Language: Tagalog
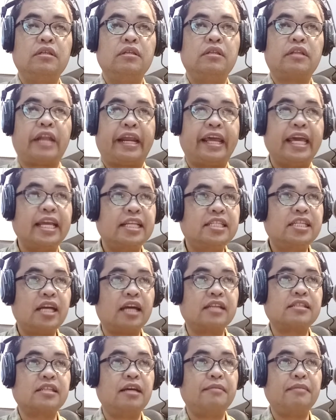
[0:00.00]

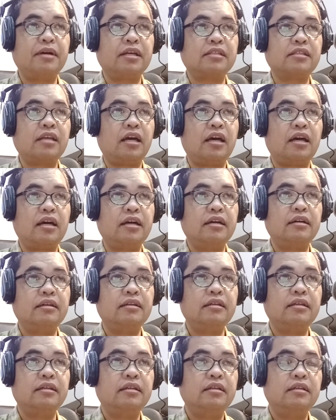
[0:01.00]
trahedya sa masa
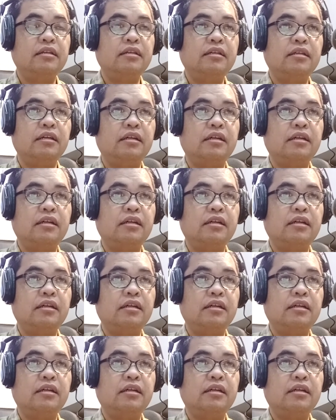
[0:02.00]
uh,